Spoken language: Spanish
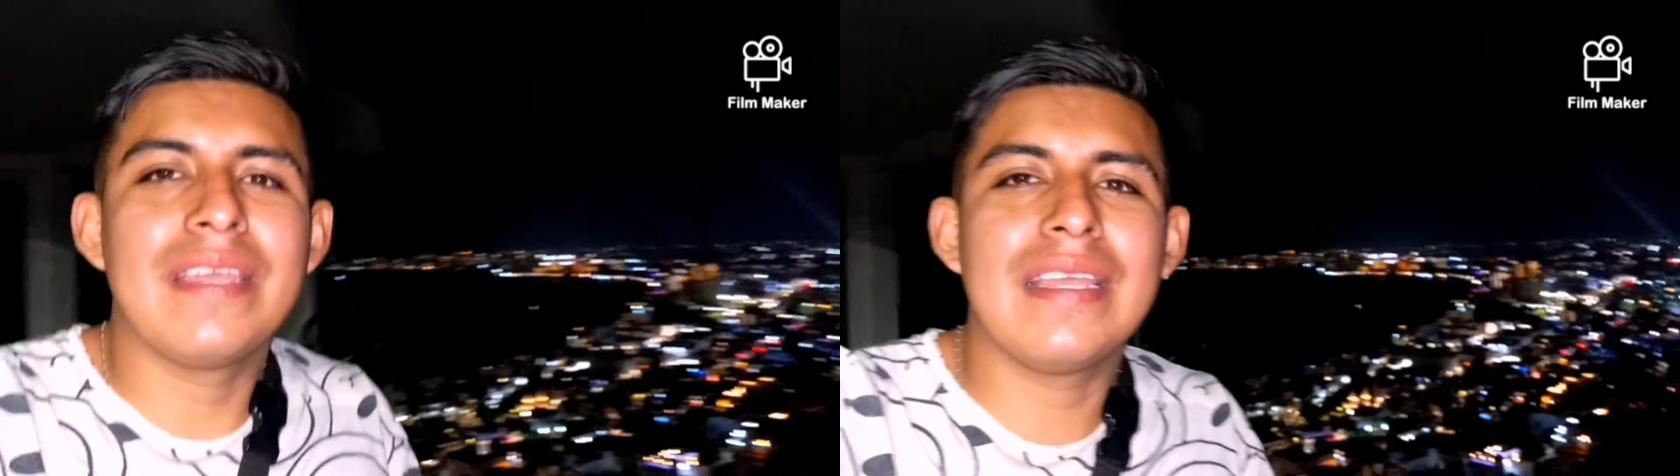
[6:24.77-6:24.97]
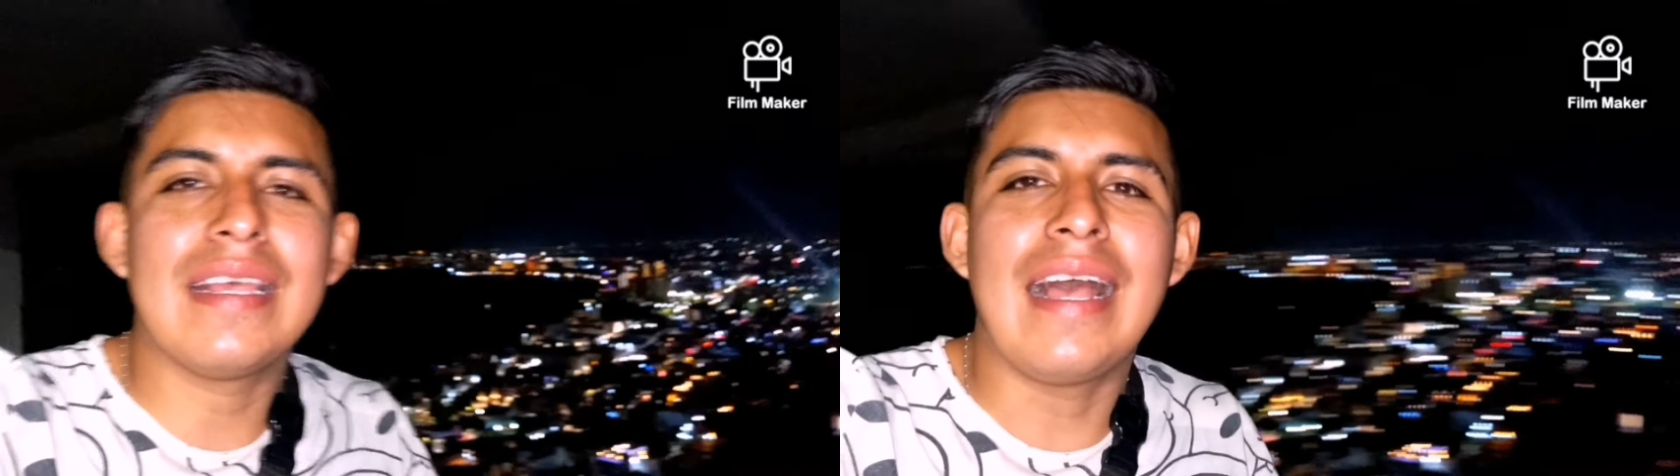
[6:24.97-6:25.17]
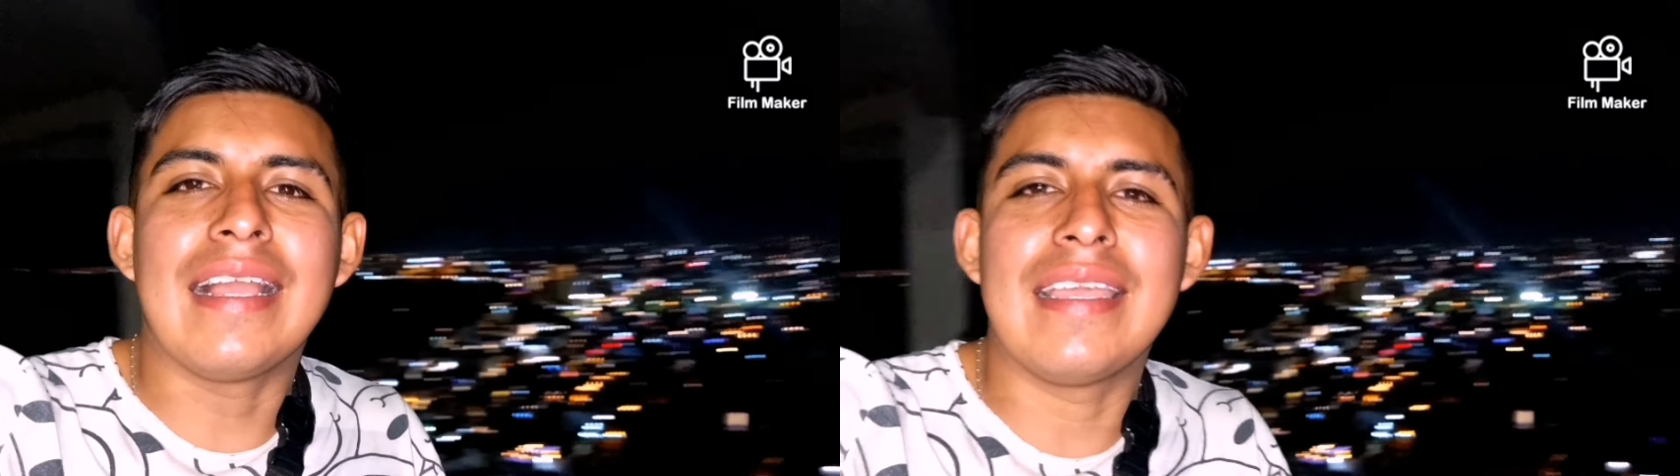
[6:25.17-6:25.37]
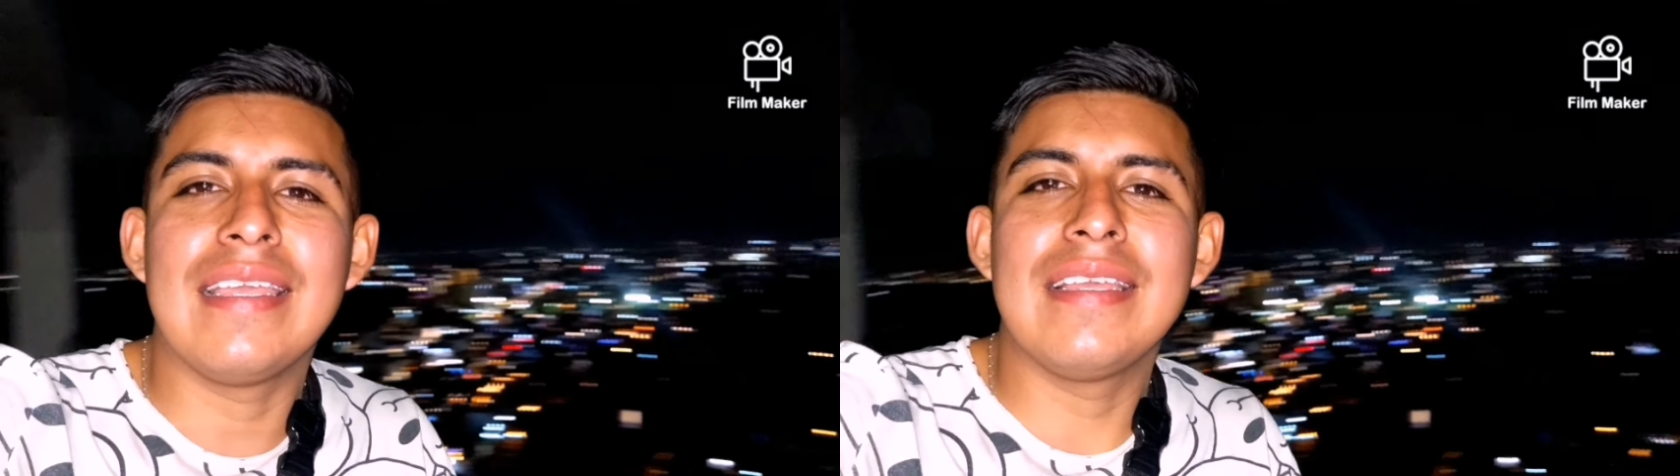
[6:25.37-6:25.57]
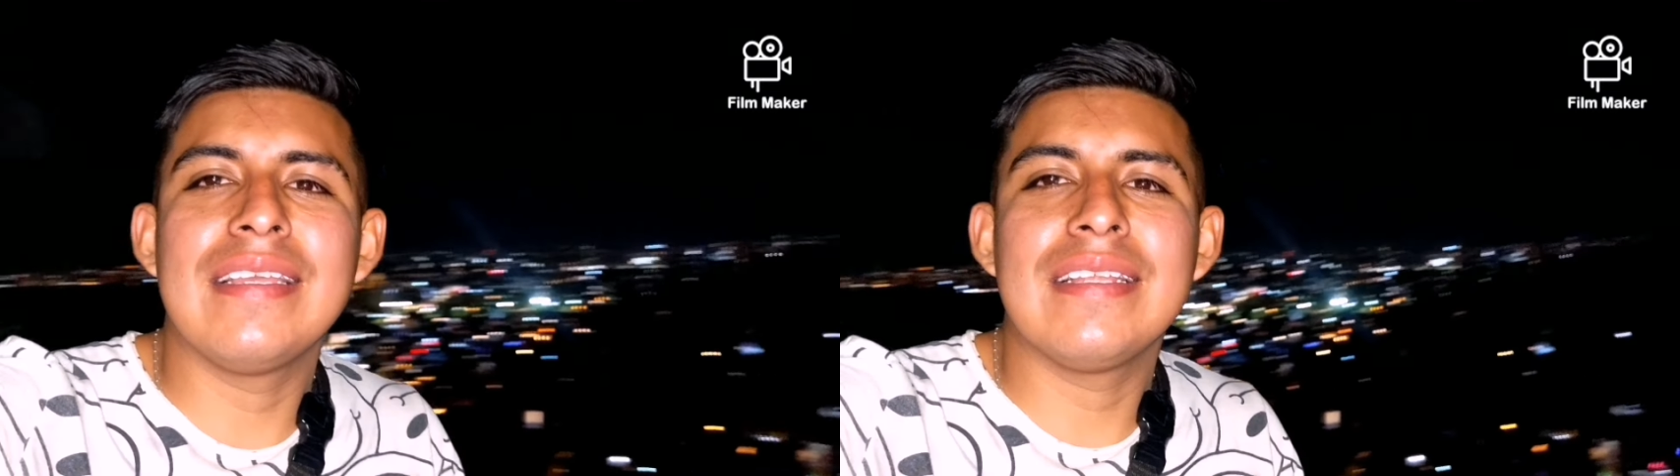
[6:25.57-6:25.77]
hermoso
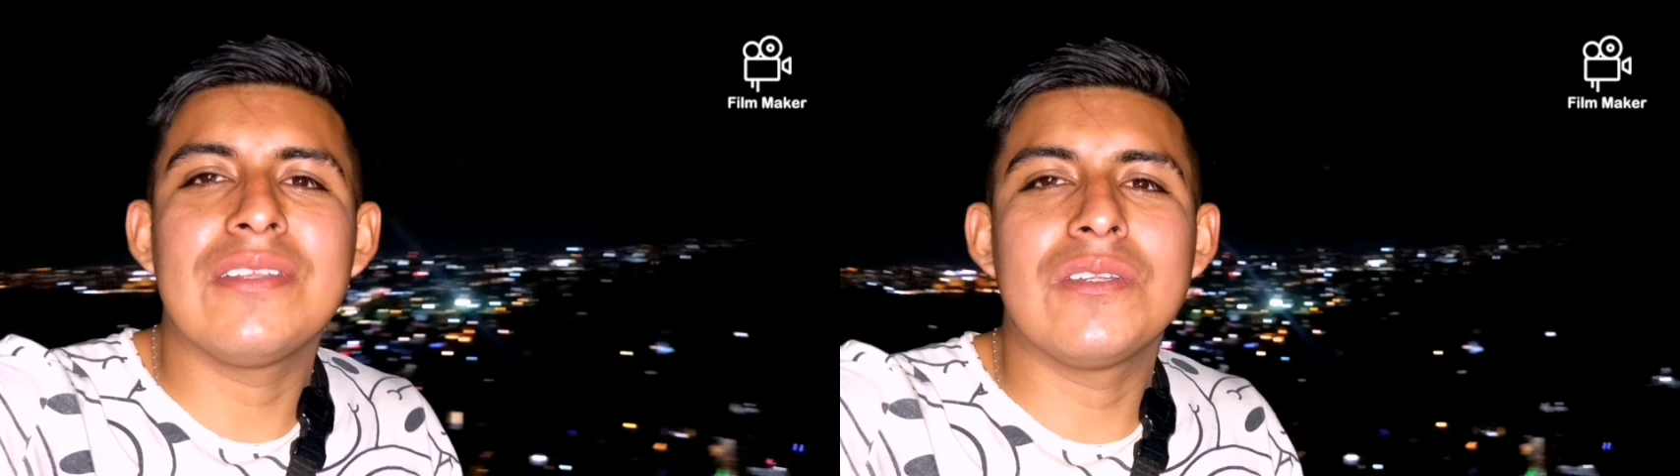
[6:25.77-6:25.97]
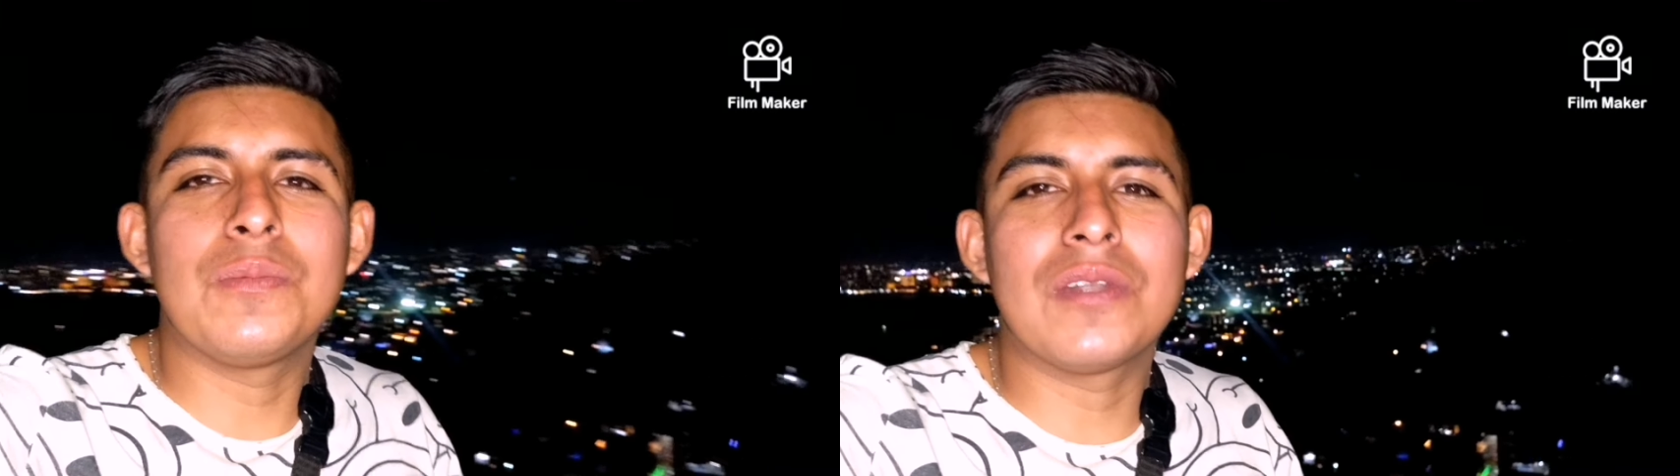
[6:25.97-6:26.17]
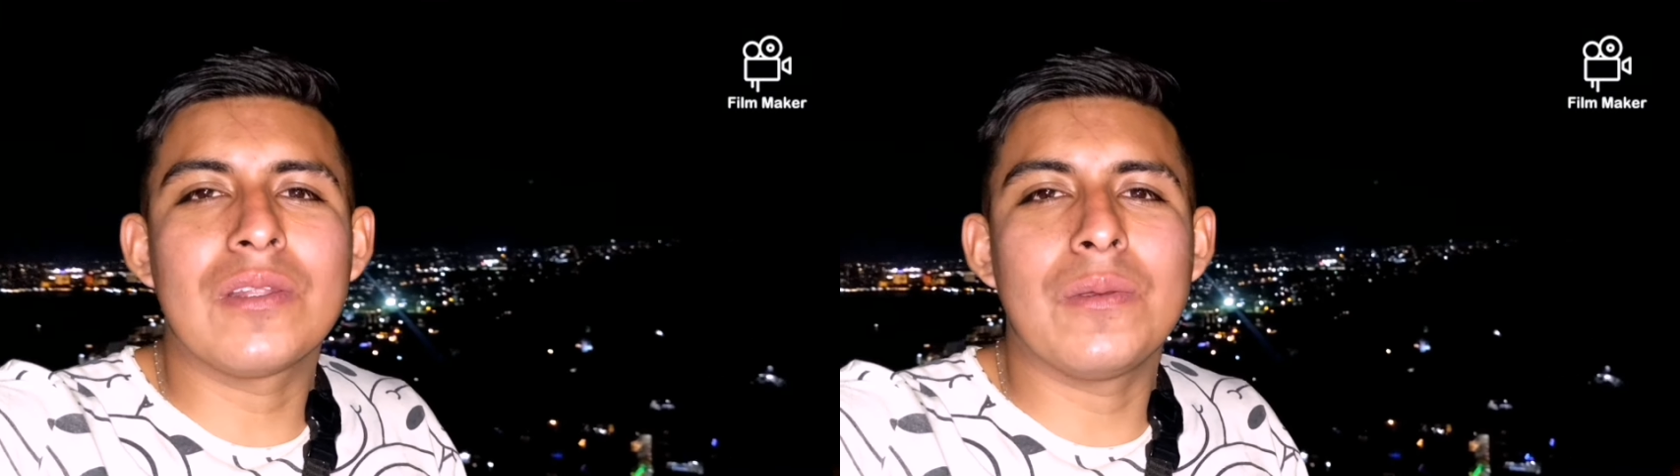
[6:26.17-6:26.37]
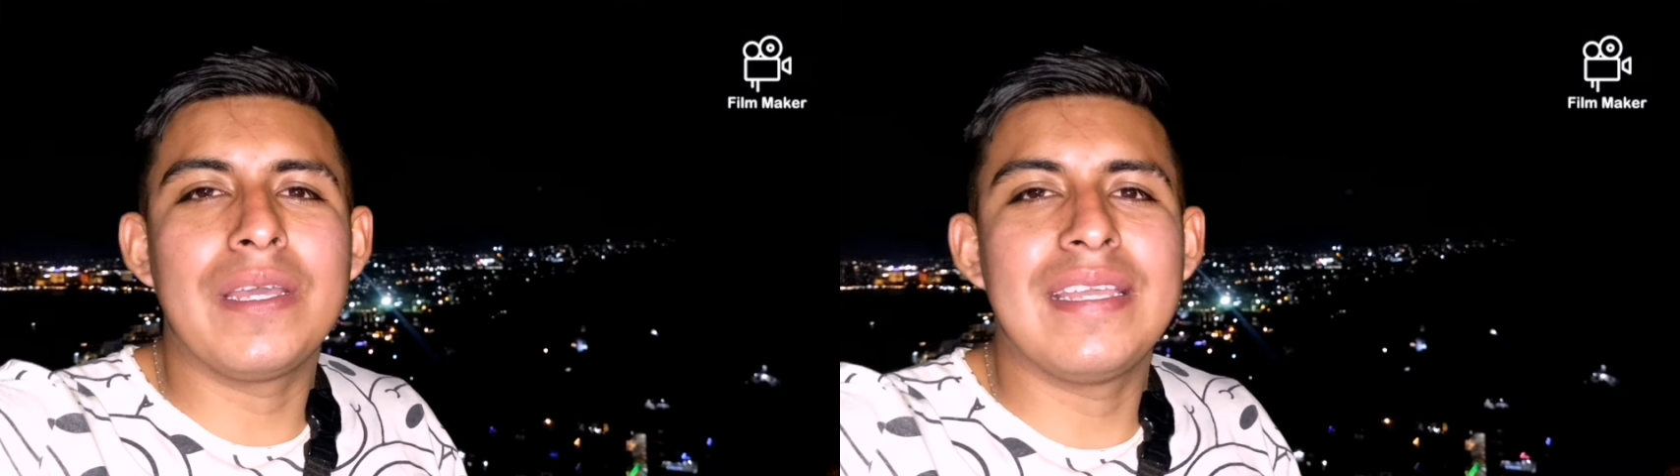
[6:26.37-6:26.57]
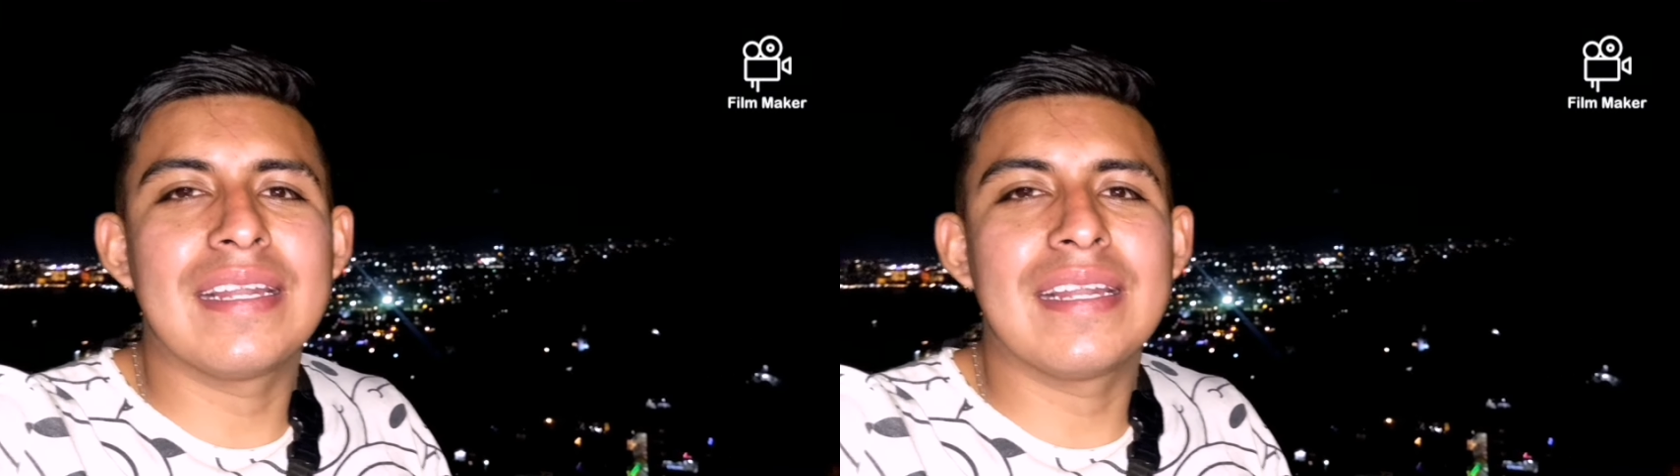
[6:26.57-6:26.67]
se ve aquí